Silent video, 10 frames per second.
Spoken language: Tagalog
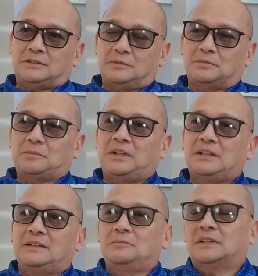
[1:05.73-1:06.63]
Yung
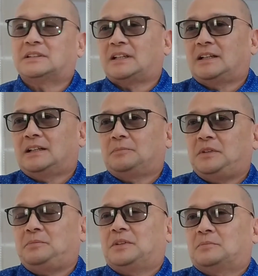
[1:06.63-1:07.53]
papel. Basta mm.
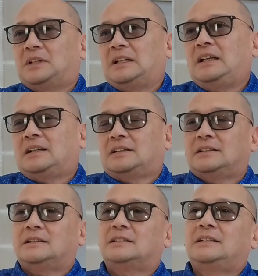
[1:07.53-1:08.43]
pipirma ka lang.
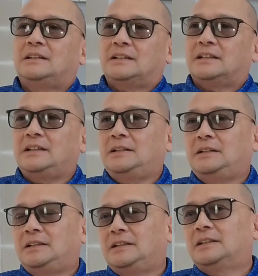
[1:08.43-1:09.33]

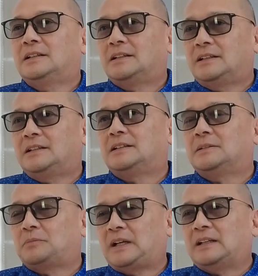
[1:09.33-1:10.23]
Eh, uh,
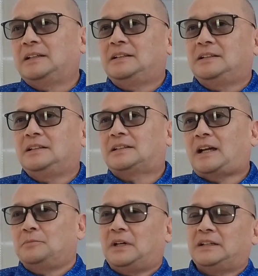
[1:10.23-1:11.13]
parang hindi
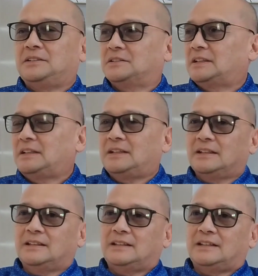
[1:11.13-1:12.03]
tama yung
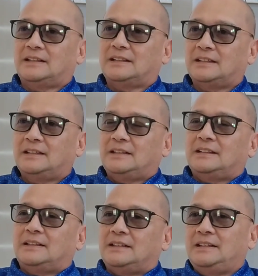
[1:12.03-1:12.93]
kanilang uh,
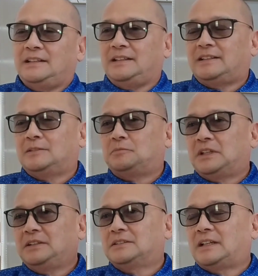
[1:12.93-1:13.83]
iniisip
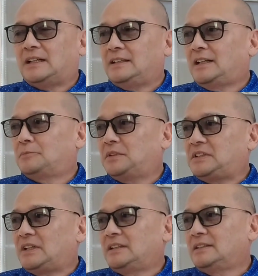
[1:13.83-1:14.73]
yun. Dahil dapat
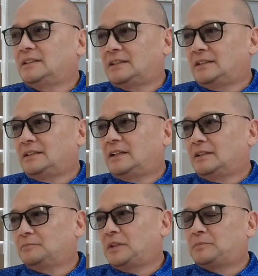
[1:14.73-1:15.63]
yan, eh,
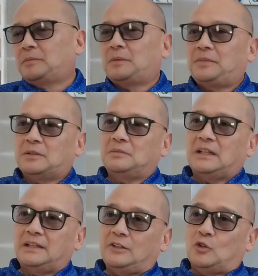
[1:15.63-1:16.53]
ang
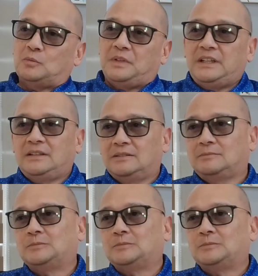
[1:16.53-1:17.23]
pagpapapirma ay open.